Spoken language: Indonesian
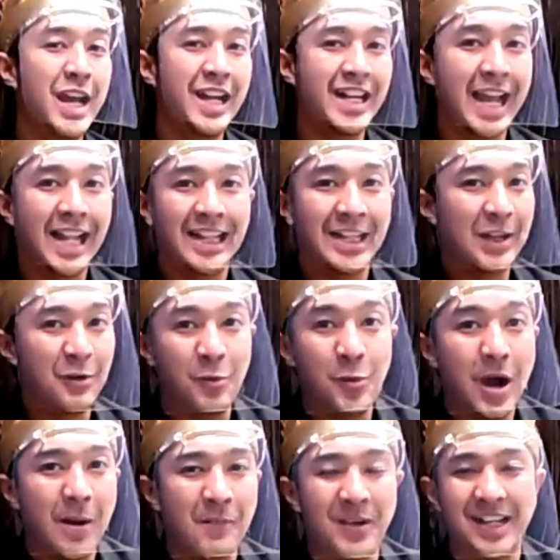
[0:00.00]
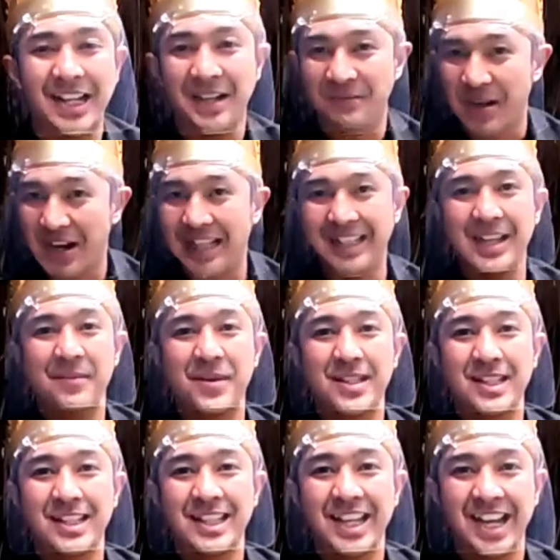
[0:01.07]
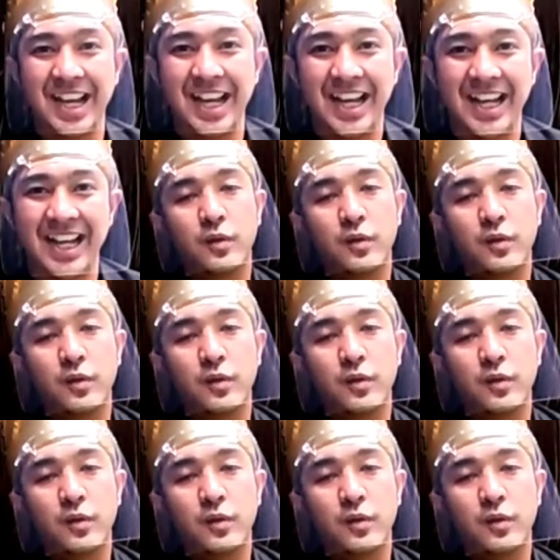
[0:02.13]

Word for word: dan anti uap keren banget ya pastinya ya